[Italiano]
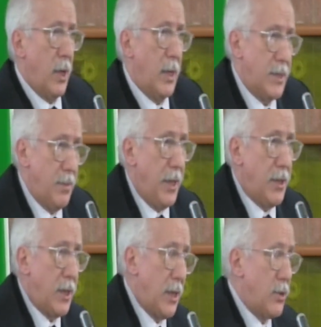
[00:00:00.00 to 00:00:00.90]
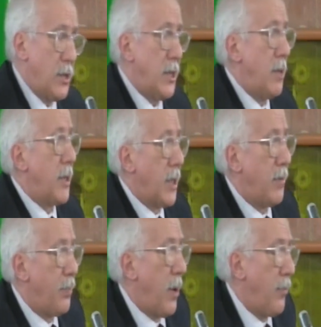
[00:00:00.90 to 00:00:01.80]
asimmetrica, è un sistema che
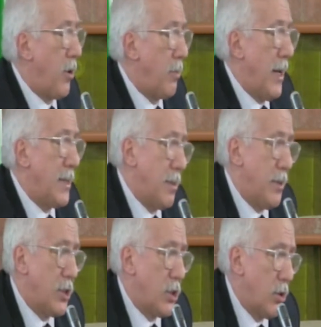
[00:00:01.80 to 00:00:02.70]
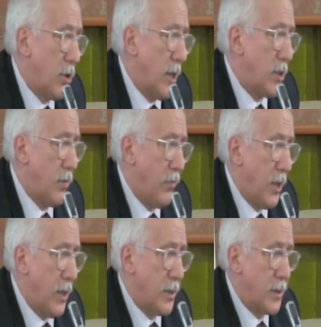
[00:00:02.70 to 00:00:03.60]
è performante ma ci sono delle
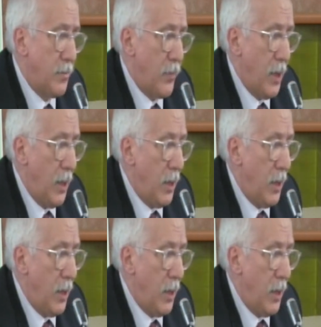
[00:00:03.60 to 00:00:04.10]
sofferenze.